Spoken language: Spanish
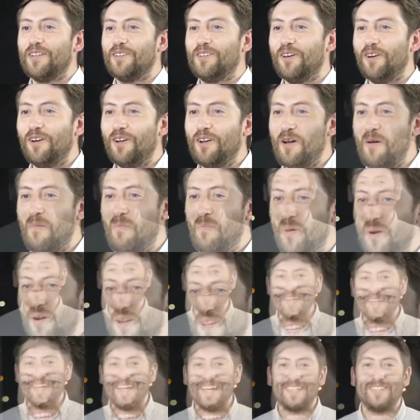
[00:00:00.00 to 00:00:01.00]
todos los
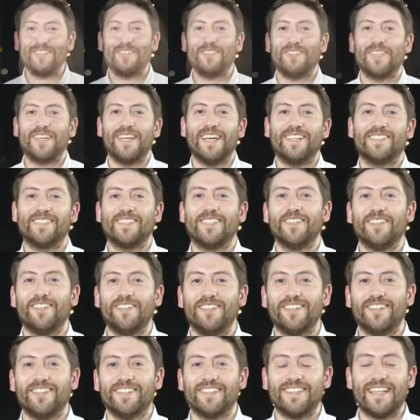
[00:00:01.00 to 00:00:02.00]
proyectos que el Señor
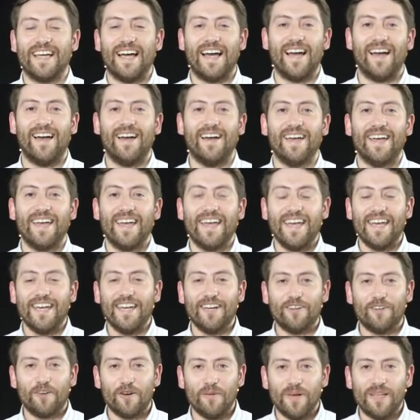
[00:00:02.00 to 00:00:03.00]
nos ha
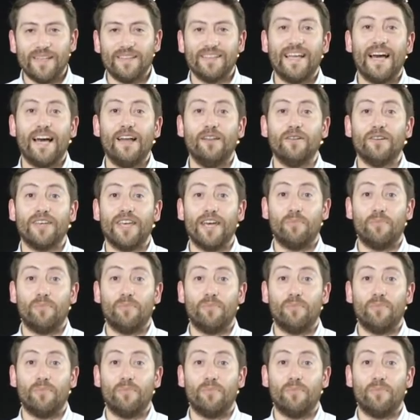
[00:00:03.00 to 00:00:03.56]
encomendado,